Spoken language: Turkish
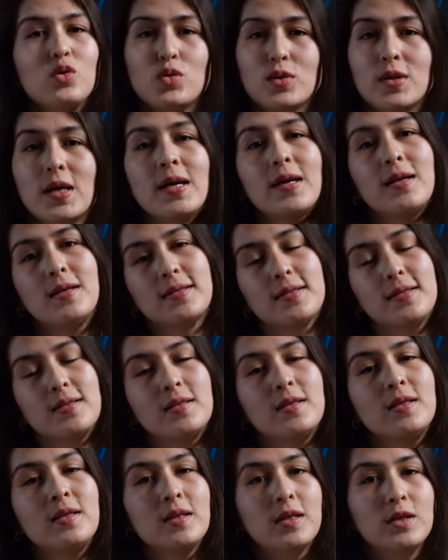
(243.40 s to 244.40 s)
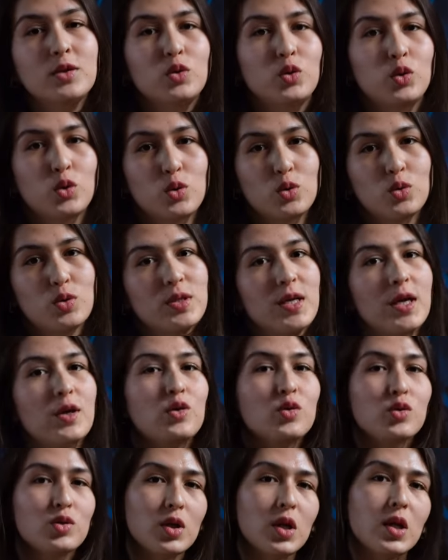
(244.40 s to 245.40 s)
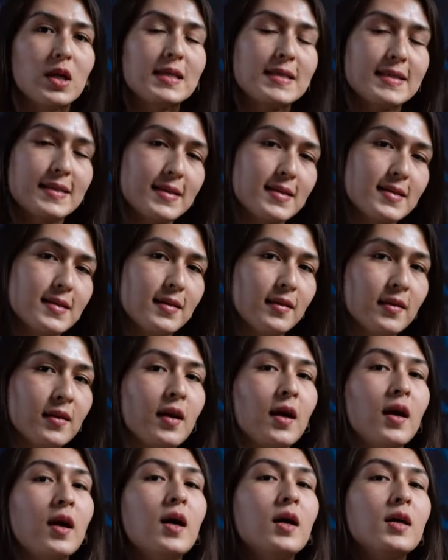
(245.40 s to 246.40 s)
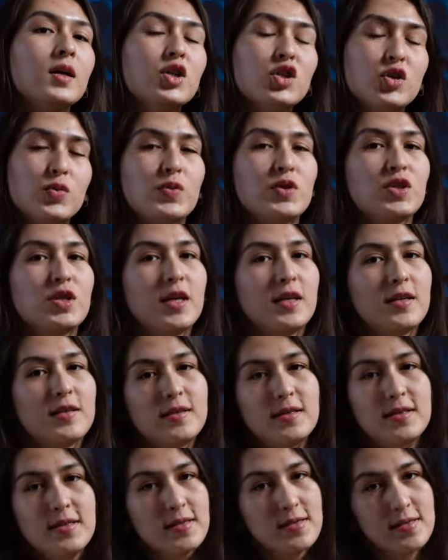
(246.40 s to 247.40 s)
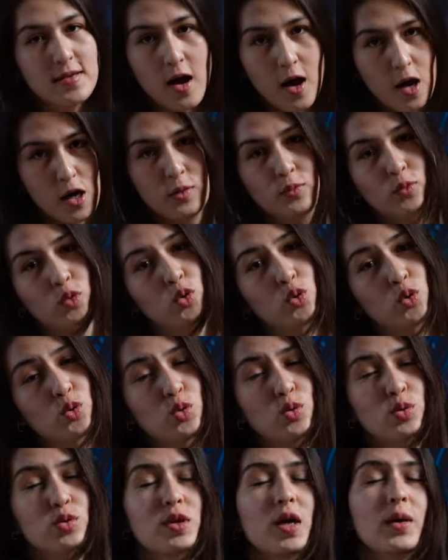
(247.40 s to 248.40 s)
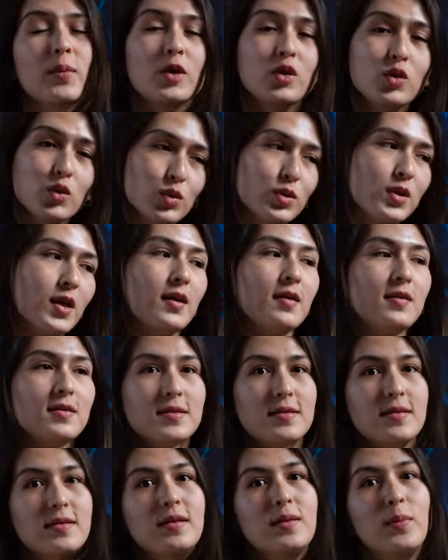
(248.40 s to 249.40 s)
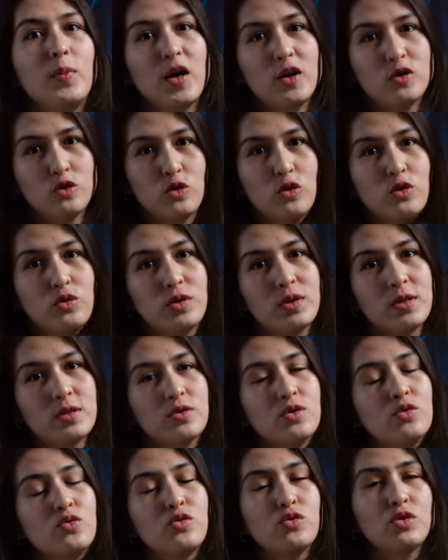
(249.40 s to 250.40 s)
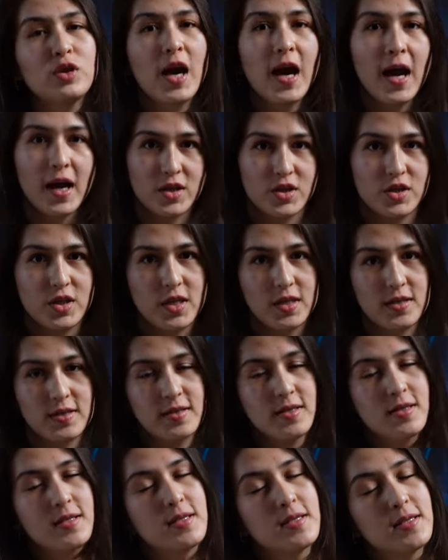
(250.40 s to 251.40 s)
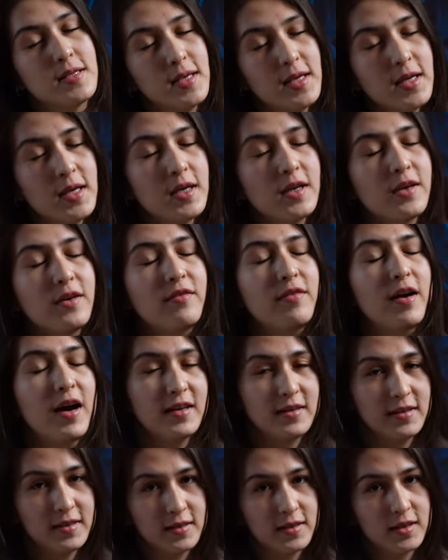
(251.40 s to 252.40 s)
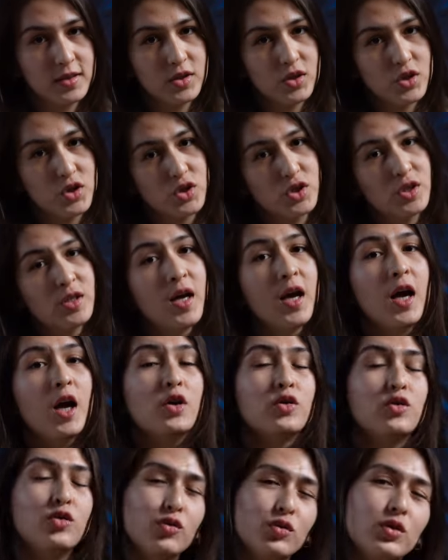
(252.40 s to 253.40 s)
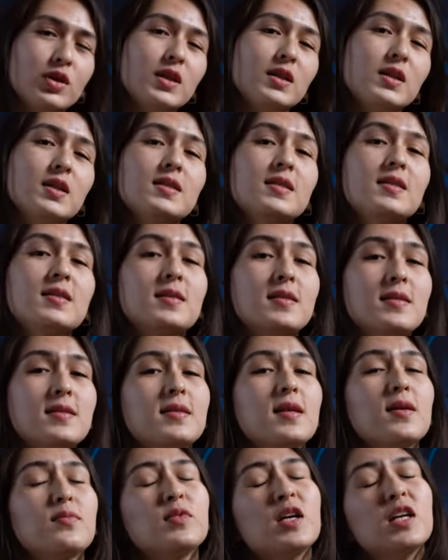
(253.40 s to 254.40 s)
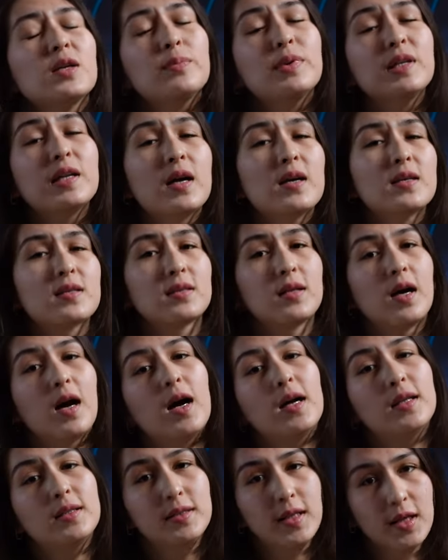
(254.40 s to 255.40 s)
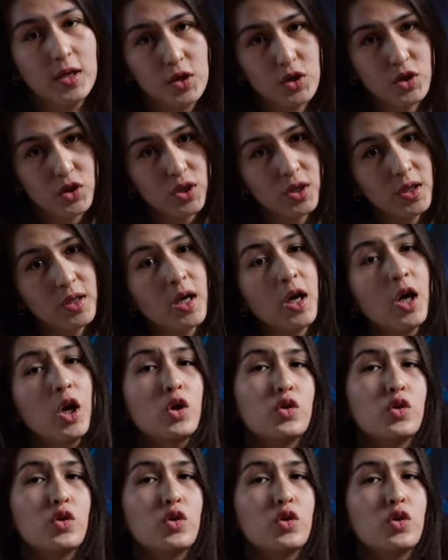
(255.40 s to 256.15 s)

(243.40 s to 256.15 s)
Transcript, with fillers: %50'sini alıyorsunuz. Yani %50 sizin, hiçbir şeyini de siz almıyorsunuz. Ama %50'si de patronlarınızın çünkü her şeyinizi size e, verdikleri için. Türkiye'de ise sistemler biraz daha değişik.